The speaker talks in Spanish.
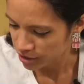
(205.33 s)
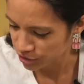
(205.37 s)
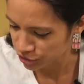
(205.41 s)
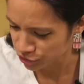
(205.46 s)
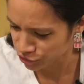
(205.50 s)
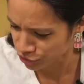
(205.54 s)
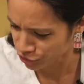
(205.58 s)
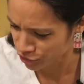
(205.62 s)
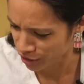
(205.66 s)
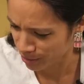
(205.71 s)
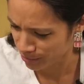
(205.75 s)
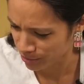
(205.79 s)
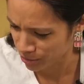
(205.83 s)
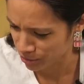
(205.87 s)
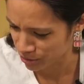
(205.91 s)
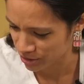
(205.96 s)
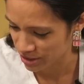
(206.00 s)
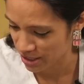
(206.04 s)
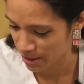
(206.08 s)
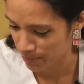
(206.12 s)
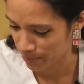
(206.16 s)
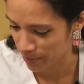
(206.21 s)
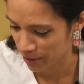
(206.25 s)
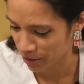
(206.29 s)
No,
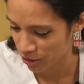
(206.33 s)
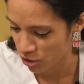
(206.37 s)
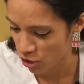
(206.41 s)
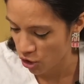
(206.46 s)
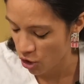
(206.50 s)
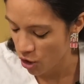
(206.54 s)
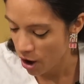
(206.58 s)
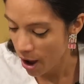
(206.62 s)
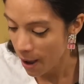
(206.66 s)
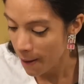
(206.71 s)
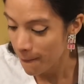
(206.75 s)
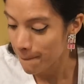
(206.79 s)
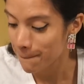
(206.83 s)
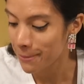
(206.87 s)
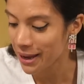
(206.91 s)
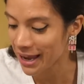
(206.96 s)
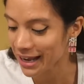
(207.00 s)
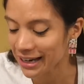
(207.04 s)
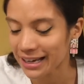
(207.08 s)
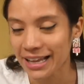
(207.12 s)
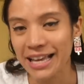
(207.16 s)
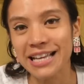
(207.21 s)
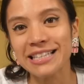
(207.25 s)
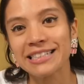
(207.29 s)
amigos, se pegó.
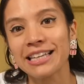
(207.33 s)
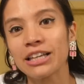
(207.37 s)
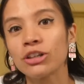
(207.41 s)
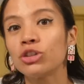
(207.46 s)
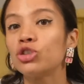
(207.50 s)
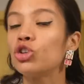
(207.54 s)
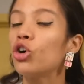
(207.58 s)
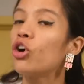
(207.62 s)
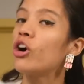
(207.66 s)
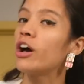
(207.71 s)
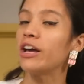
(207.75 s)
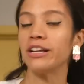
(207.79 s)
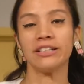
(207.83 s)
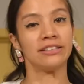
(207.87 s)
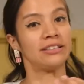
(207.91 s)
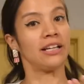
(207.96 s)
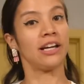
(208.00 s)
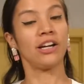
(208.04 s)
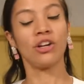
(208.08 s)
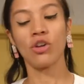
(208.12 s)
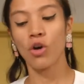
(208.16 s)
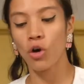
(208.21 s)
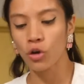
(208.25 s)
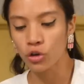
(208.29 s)
Ven, es que yo, en
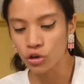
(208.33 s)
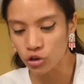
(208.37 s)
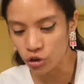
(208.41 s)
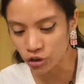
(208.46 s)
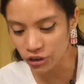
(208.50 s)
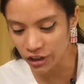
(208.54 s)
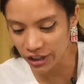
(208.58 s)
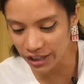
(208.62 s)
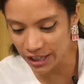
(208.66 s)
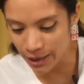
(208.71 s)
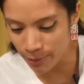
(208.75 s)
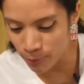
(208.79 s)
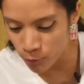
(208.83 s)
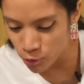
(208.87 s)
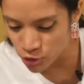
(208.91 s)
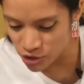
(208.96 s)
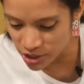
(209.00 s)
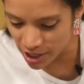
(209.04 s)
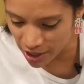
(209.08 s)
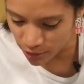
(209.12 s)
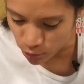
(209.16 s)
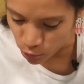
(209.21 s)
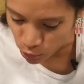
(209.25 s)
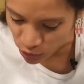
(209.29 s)
serio, yo tenía
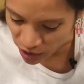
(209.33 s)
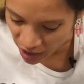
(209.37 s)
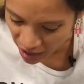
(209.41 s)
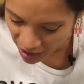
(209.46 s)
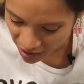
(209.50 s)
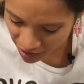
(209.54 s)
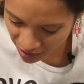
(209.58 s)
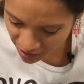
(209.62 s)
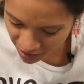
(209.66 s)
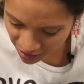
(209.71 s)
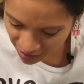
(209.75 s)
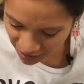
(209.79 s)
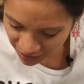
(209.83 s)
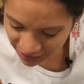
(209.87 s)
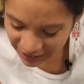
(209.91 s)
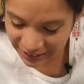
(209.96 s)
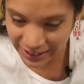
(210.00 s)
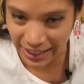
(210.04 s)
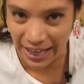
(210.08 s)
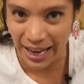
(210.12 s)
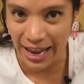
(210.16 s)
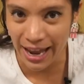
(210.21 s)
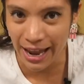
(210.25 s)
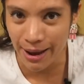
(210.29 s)
mucha duda
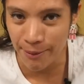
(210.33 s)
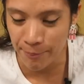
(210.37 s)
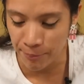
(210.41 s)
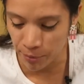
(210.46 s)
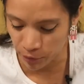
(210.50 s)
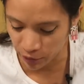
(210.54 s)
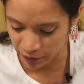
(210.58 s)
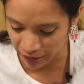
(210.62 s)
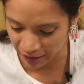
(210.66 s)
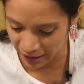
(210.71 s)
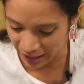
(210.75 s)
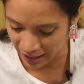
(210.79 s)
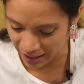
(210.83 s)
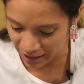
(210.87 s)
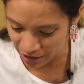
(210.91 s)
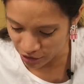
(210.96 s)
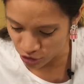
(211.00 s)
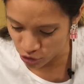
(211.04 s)
de por qué